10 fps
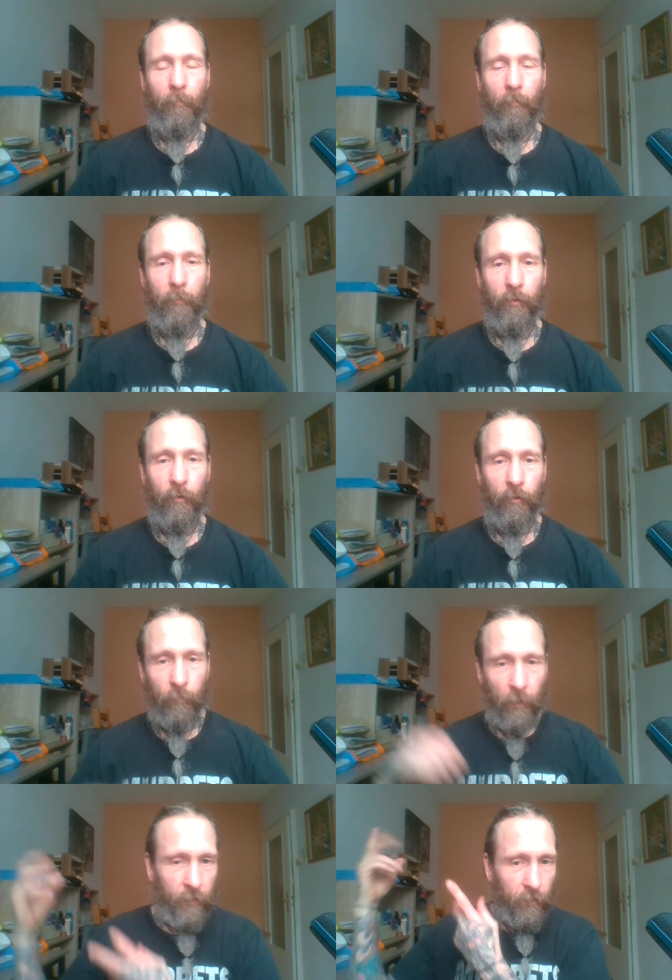
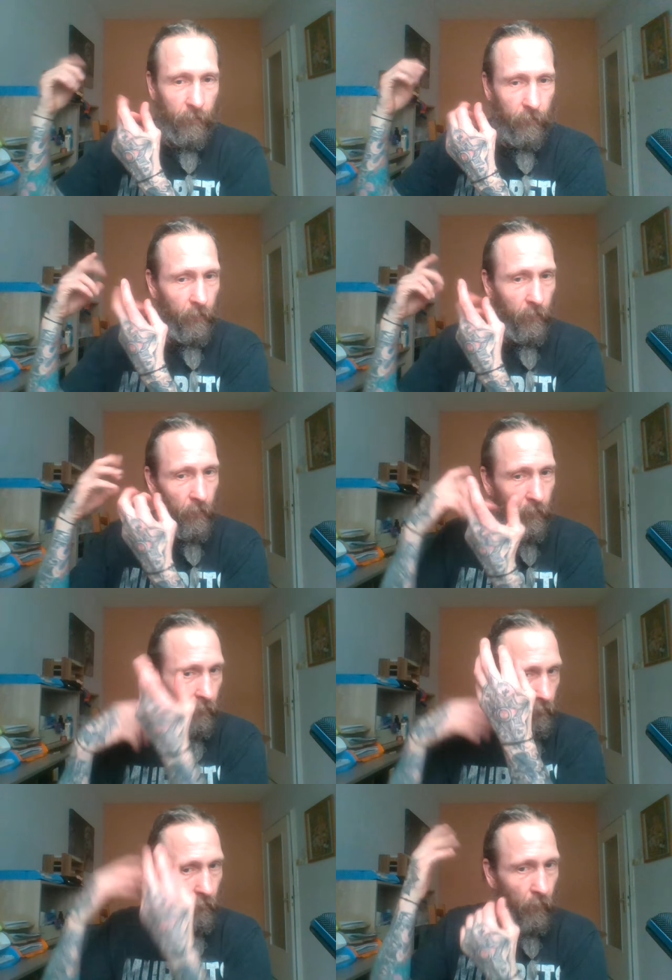beziehungsweise die
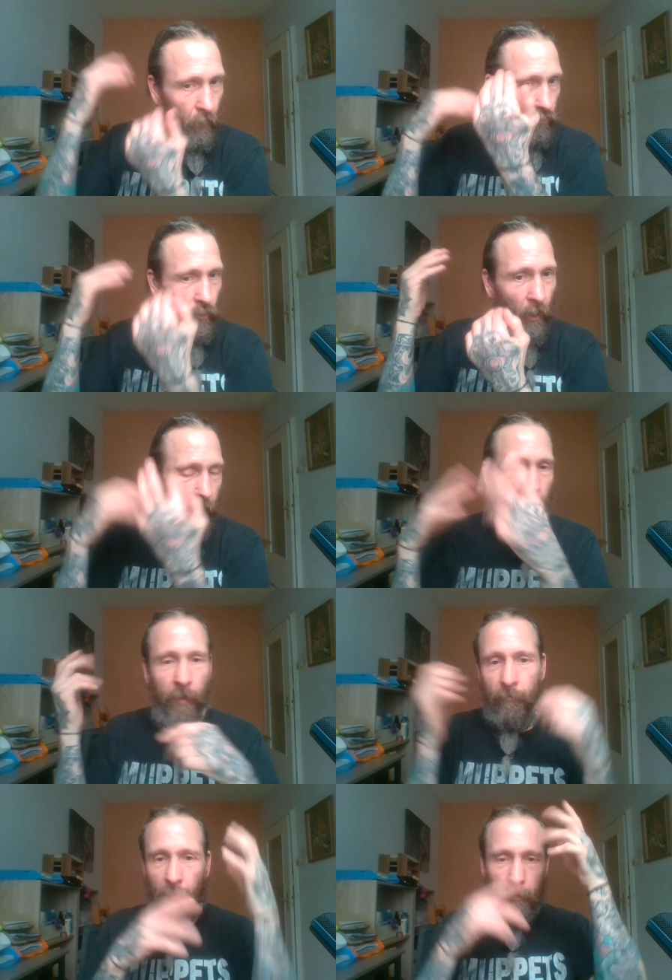
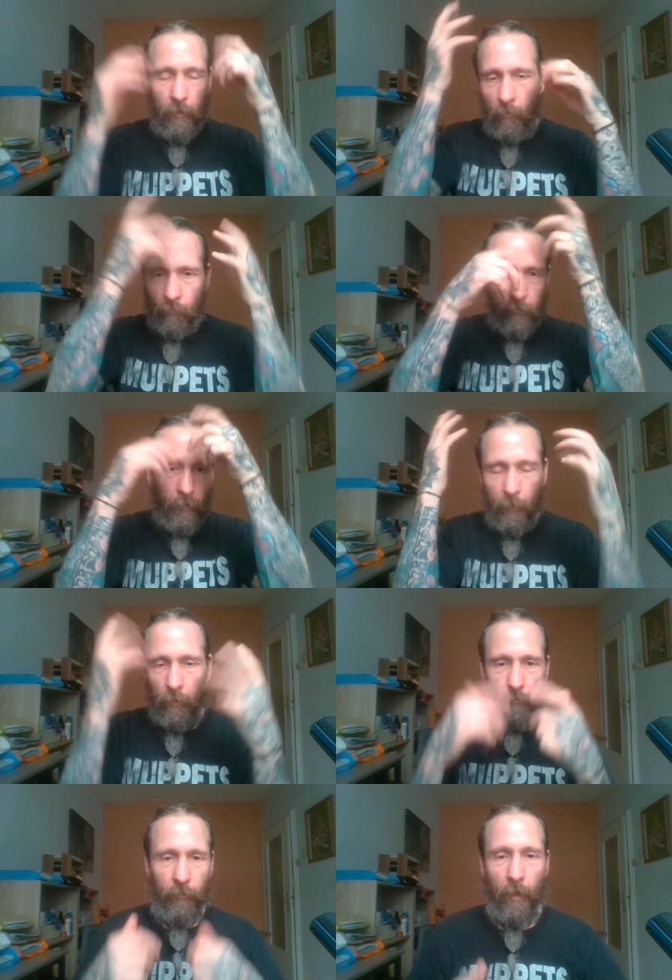Schallwellen werden dann irgendwie im
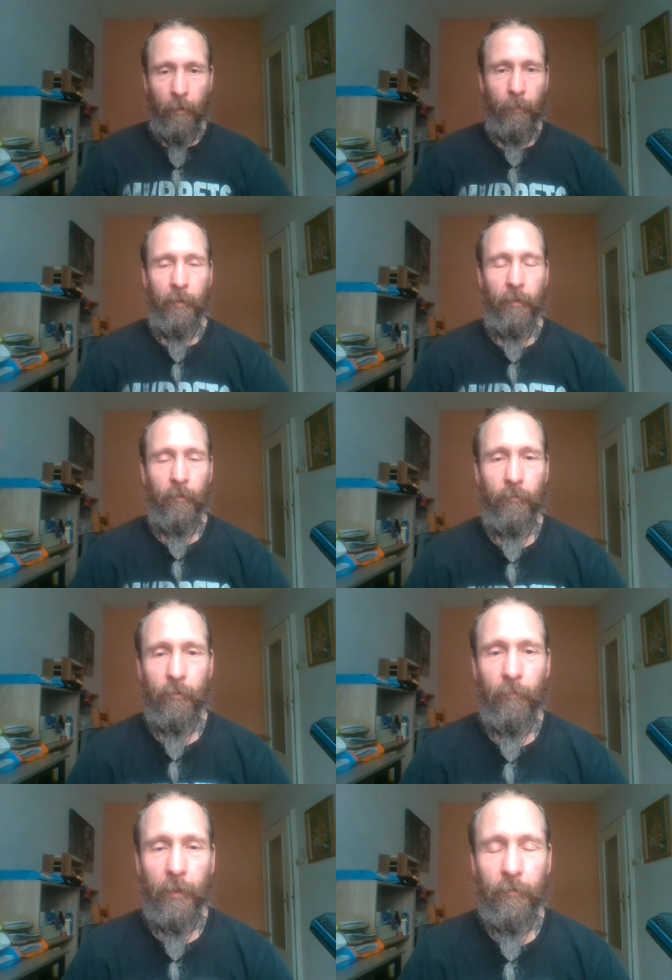Hirn verarbeitet und
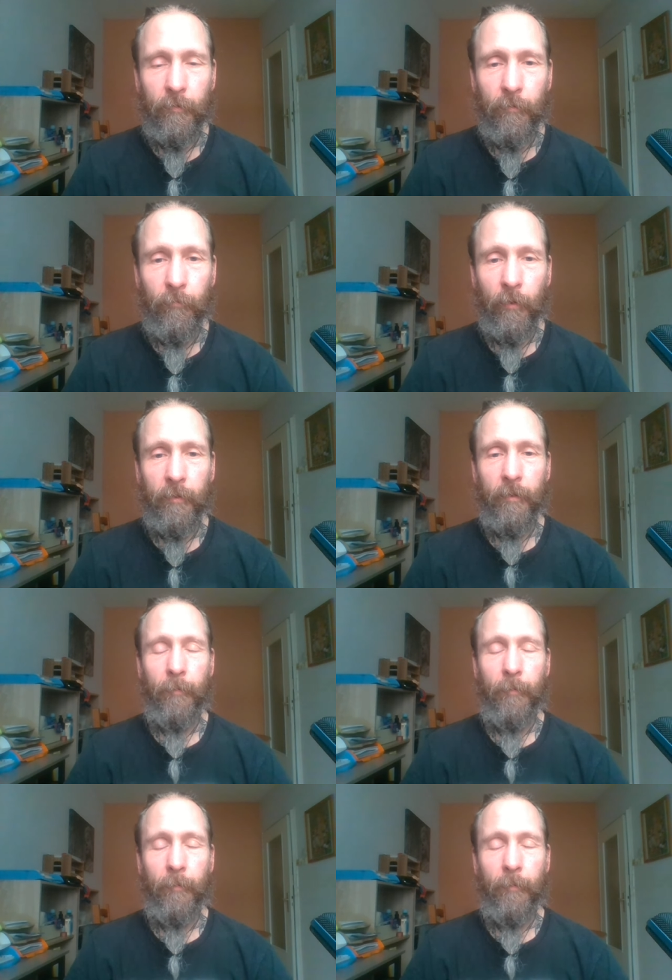so weiter und so fort.